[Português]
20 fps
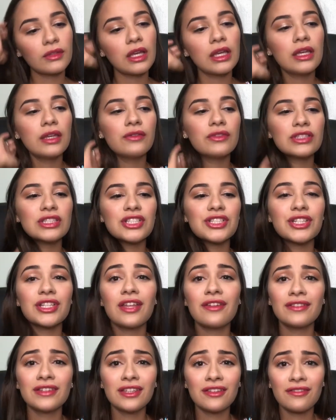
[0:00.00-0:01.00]
E você já
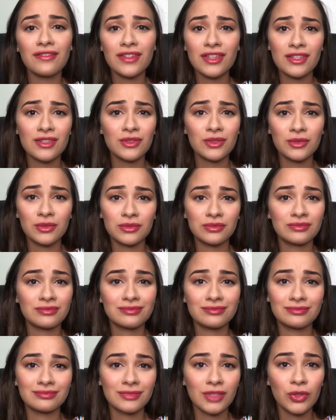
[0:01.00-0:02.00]
deve ter visto,
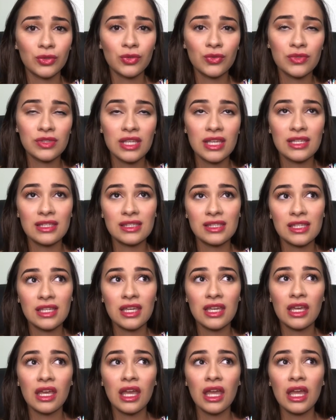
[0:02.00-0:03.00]
eu não sei
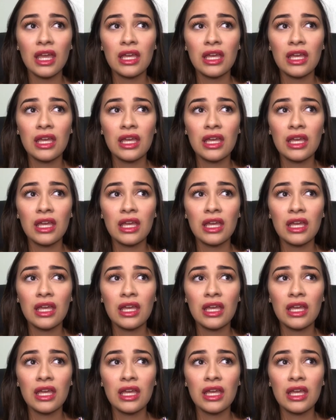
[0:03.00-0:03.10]
se,